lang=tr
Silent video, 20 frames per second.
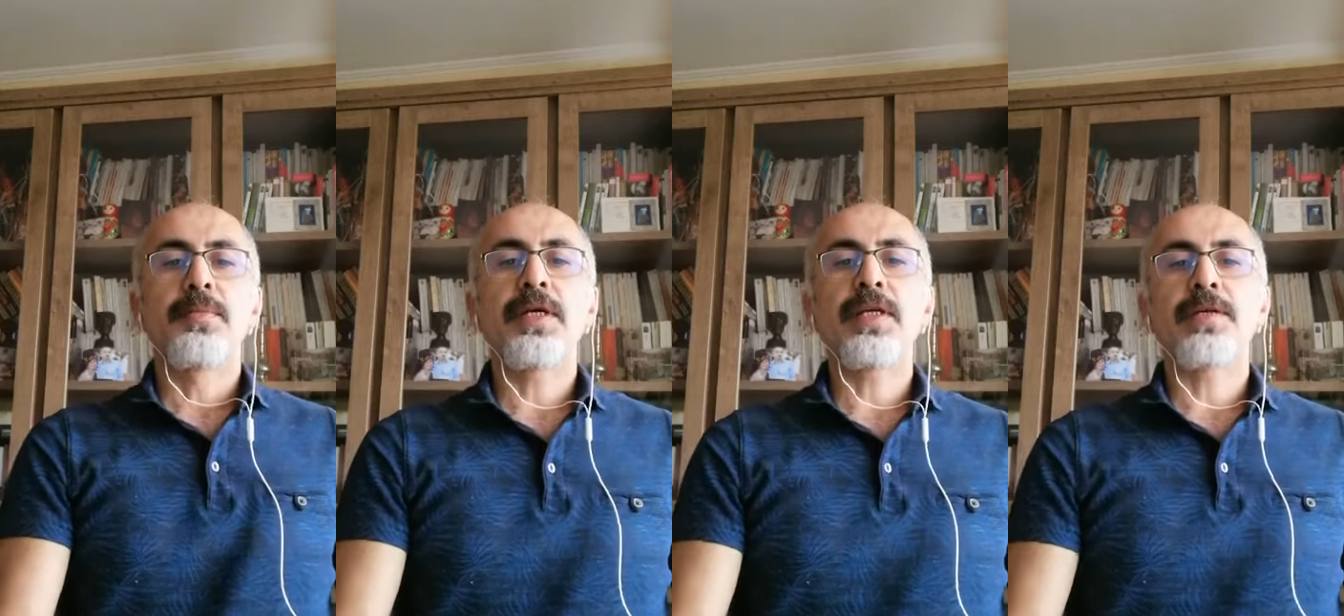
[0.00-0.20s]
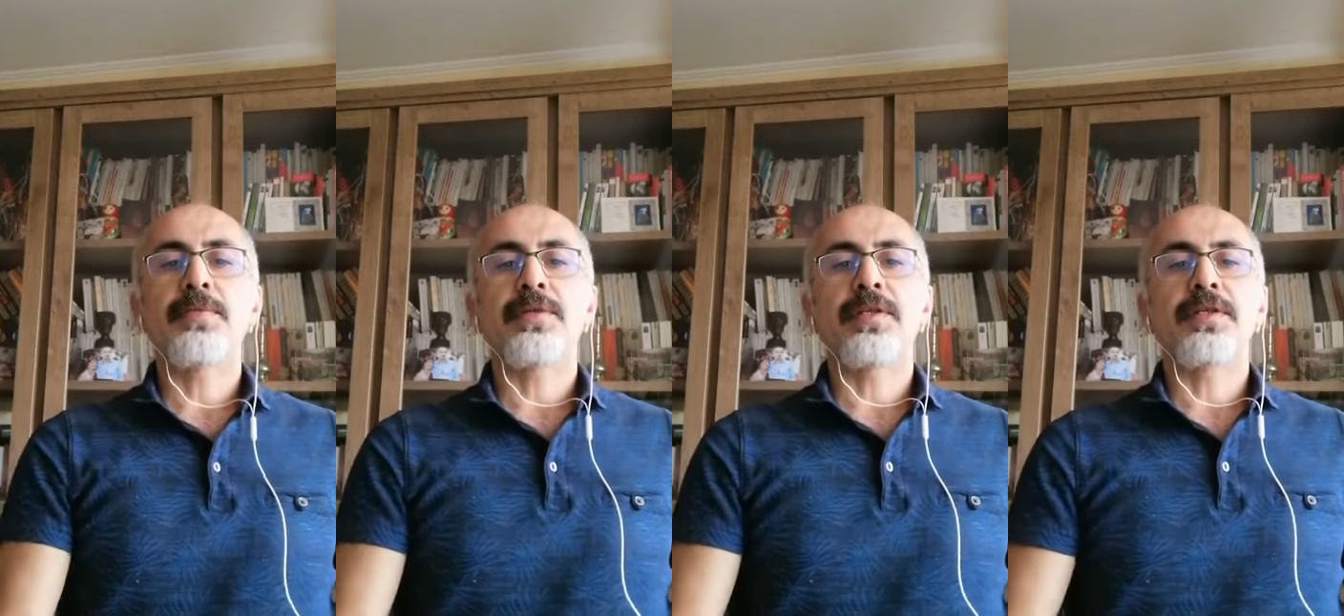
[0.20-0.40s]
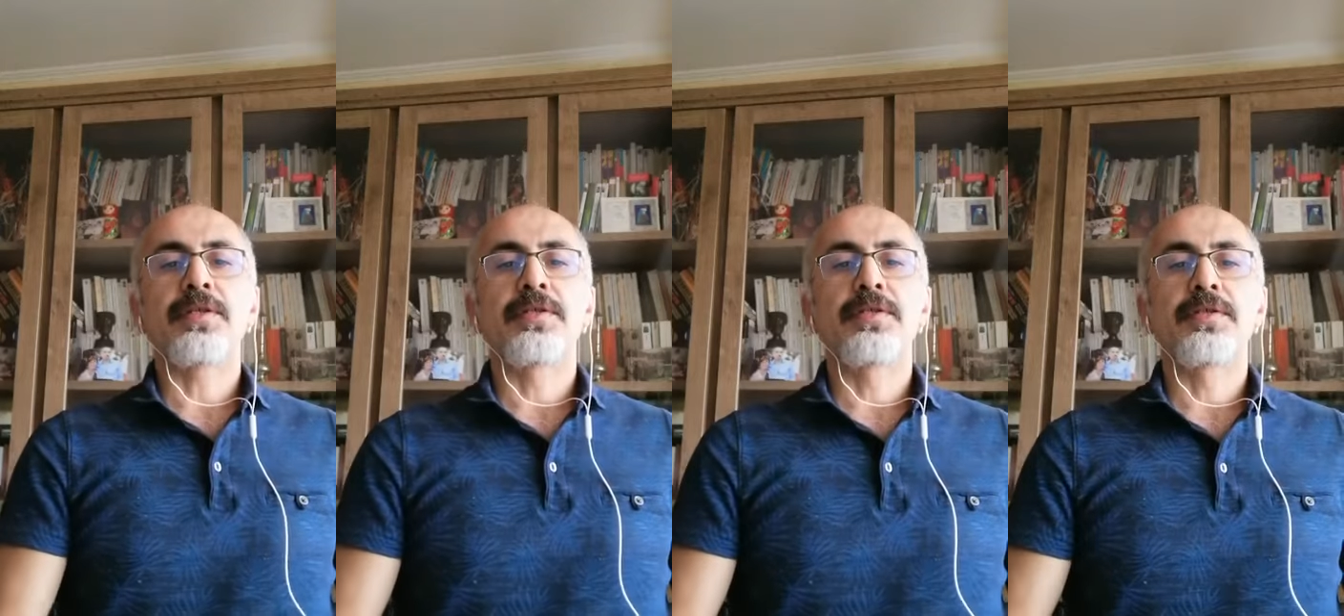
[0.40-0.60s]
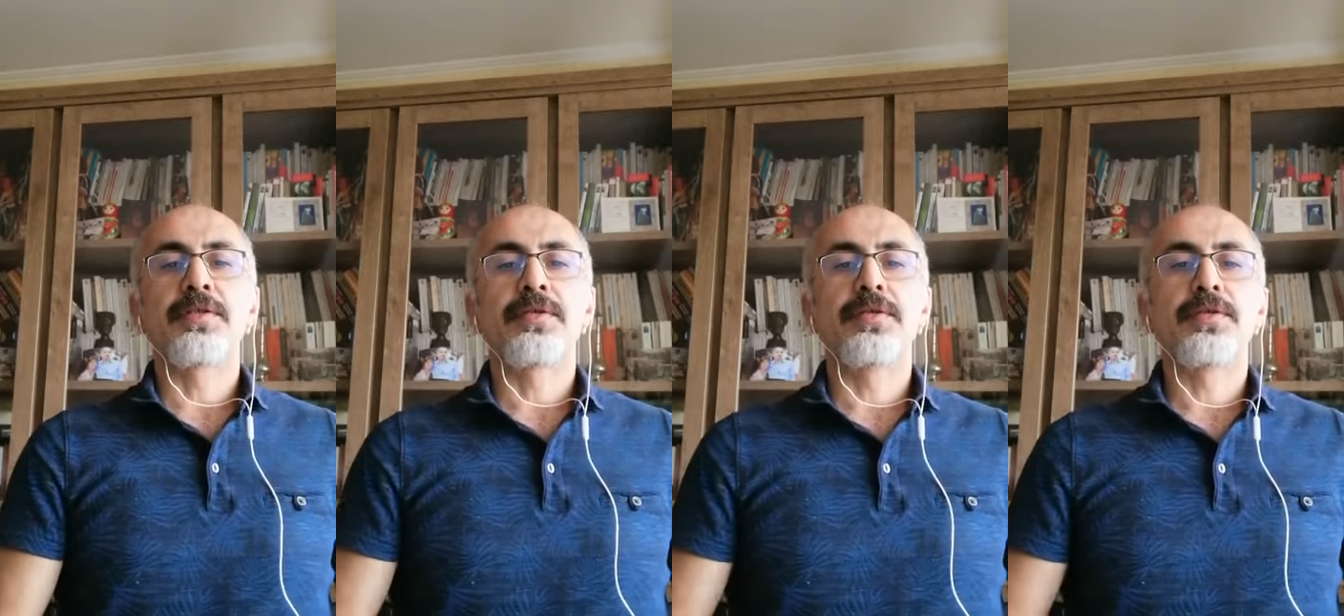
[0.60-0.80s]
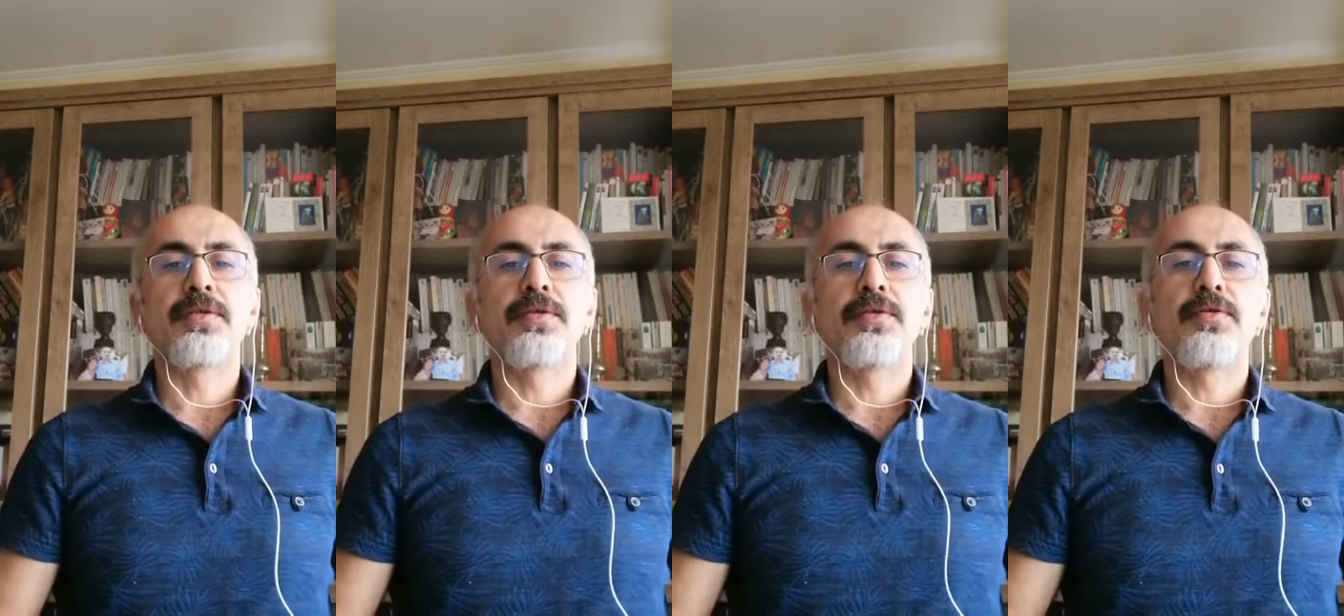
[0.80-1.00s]
Merhabalar.
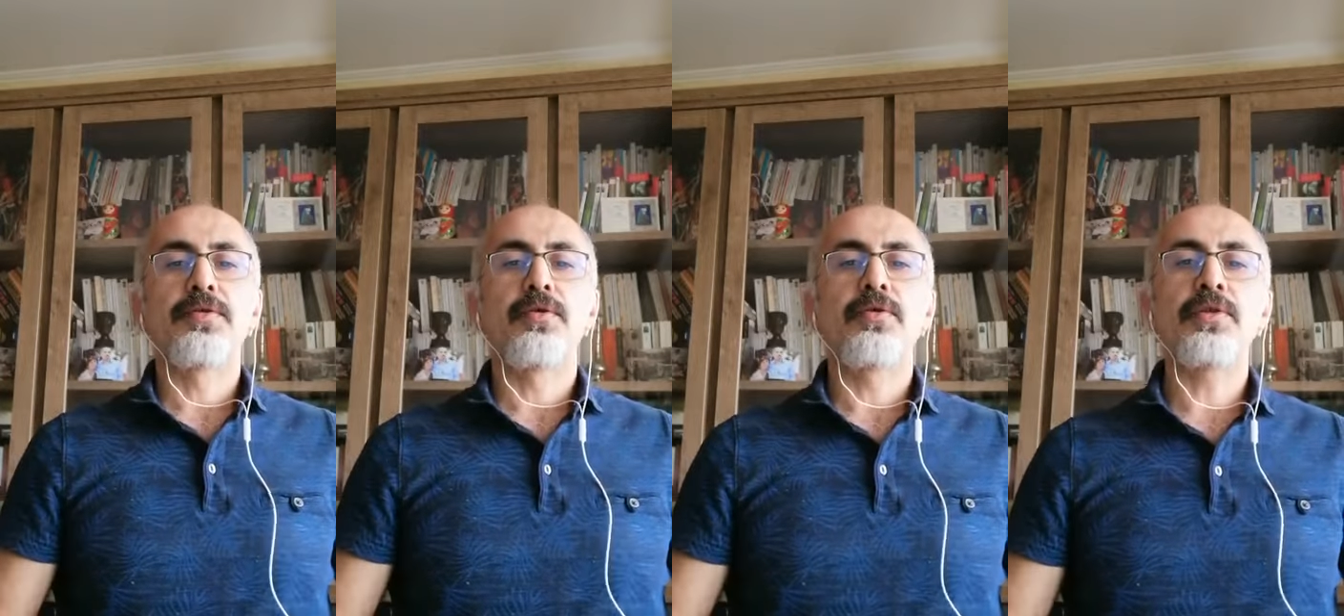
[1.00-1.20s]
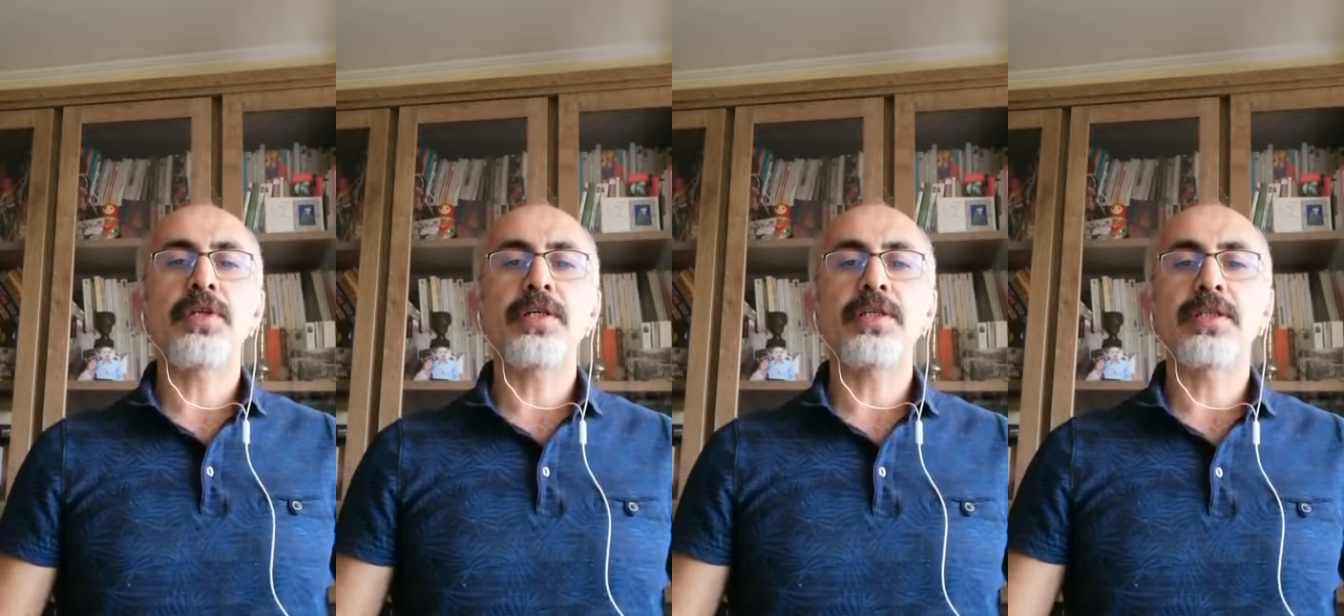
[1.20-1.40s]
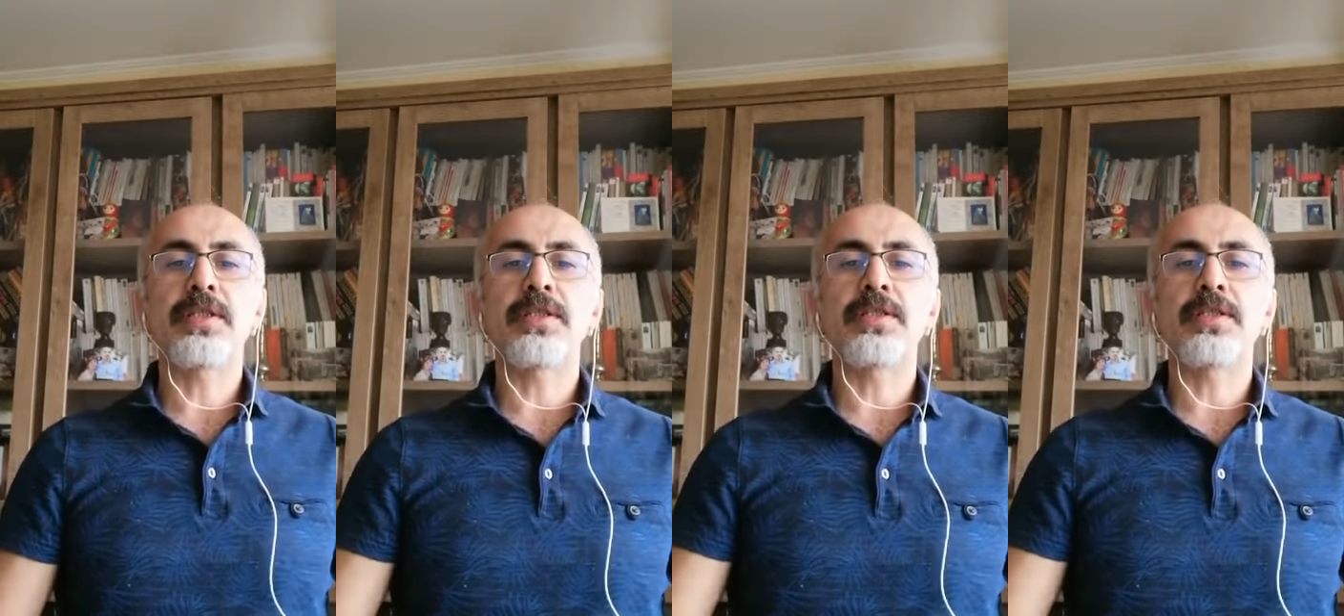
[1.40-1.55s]
Odak